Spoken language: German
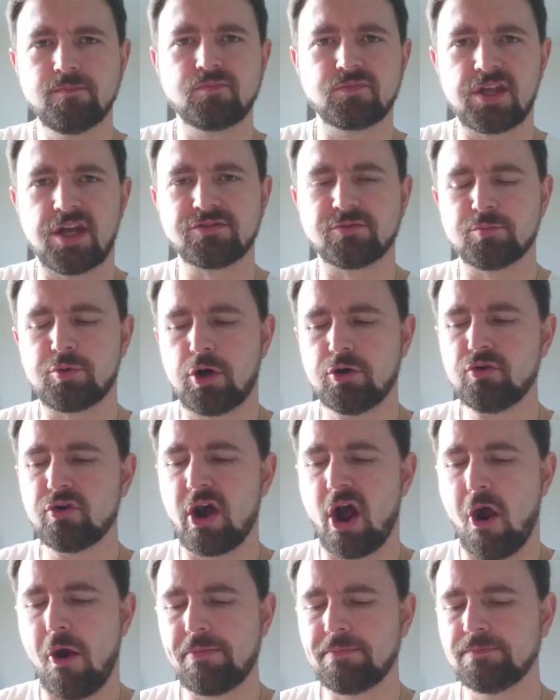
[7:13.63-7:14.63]
Das in
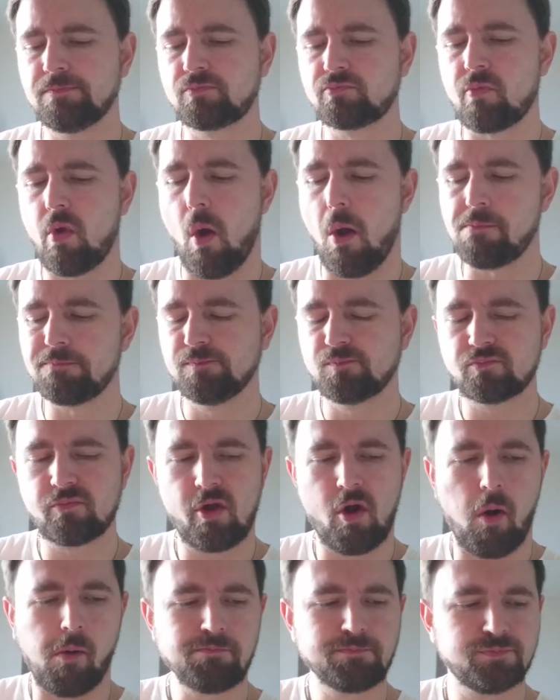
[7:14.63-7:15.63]
Portugal.
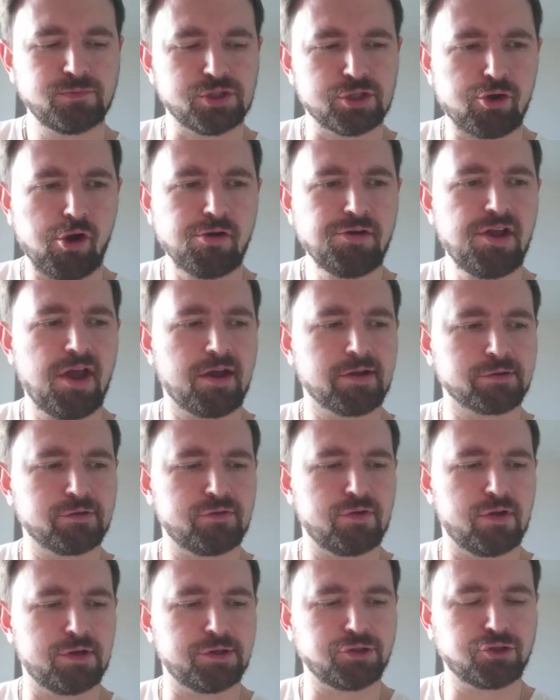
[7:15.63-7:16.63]
Die können ja eigentlich
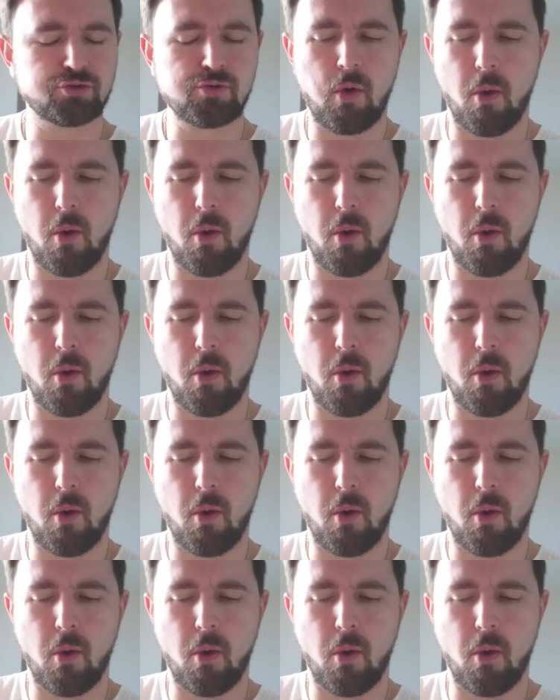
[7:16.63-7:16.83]
Fleisch.